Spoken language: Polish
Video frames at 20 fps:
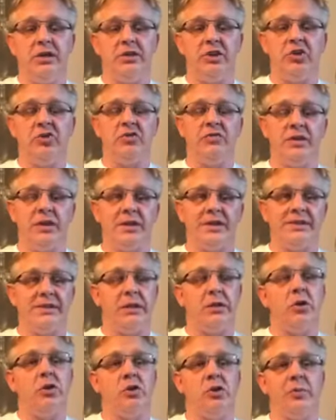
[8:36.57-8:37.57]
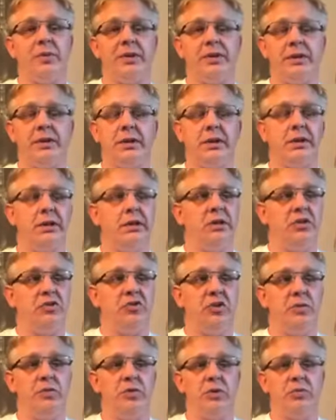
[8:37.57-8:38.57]
Też wykazano i to badania
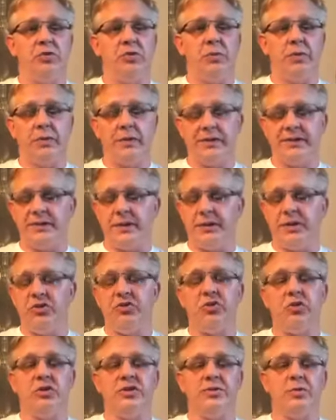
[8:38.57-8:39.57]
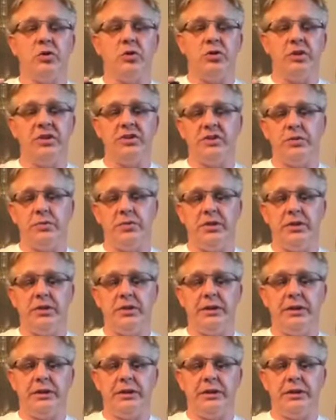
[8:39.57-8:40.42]
kliniczne były przeprowadzane, że spokojnie sobie